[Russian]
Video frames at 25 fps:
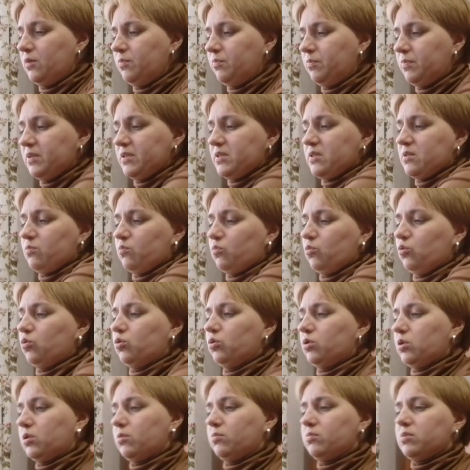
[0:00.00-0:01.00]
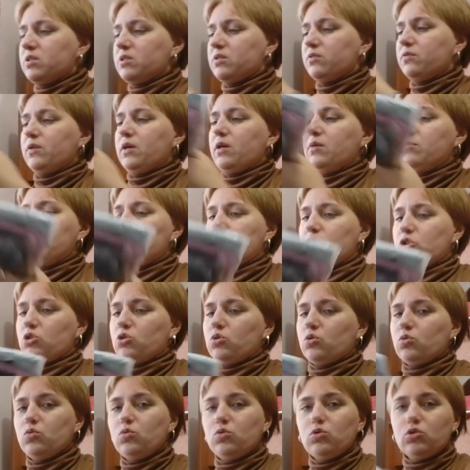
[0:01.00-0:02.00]
И посмотрим с вами,
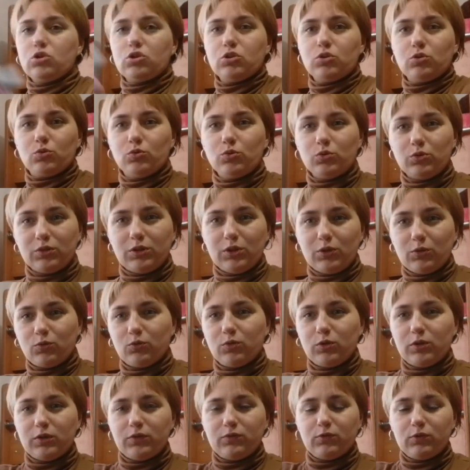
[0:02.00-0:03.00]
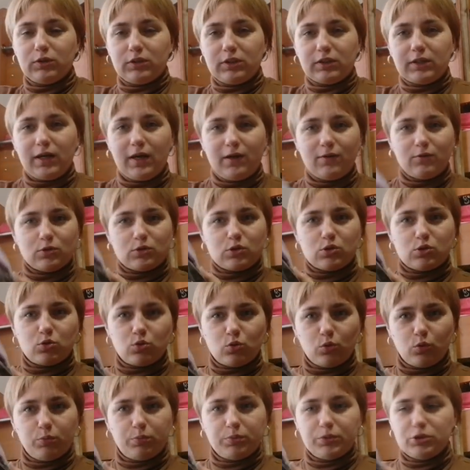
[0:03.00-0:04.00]
что же тут такое. Вот такая вот
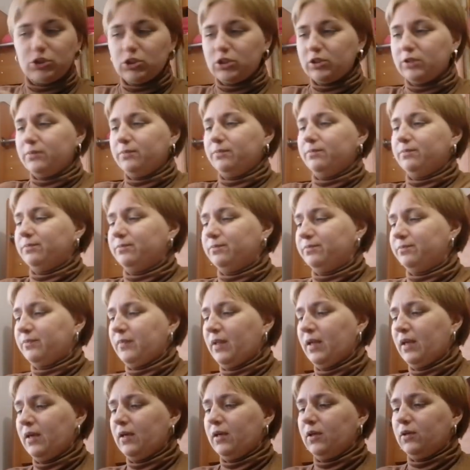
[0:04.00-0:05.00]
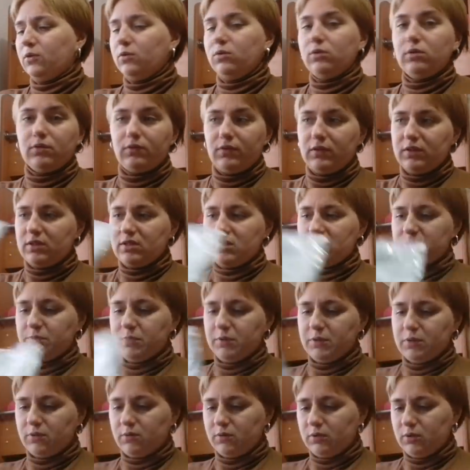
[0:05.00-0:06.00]
стопочка. Ну и давайте с
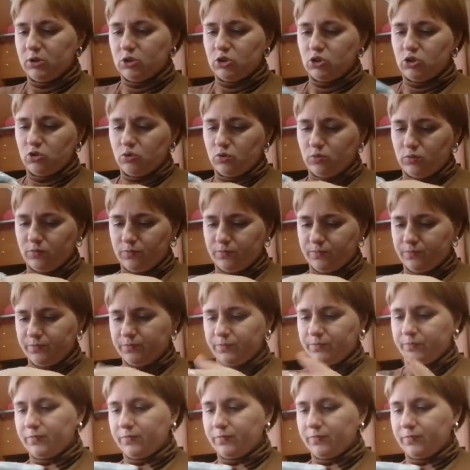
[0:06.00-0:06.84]
первого начнем.